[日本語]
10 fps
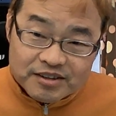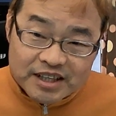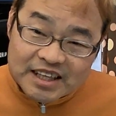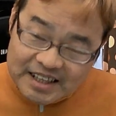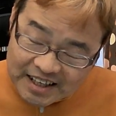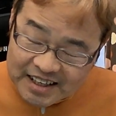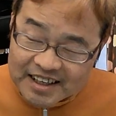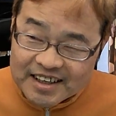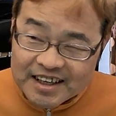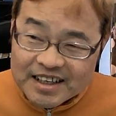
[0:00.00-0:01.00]
ただね、
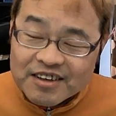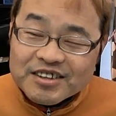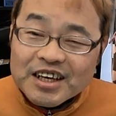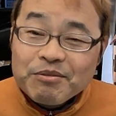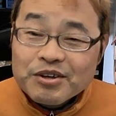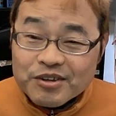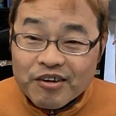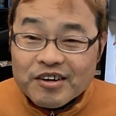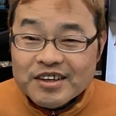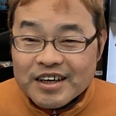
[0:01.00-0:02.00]
価格から見る
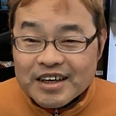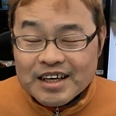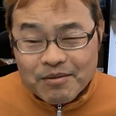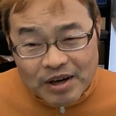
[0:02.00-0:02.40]
と我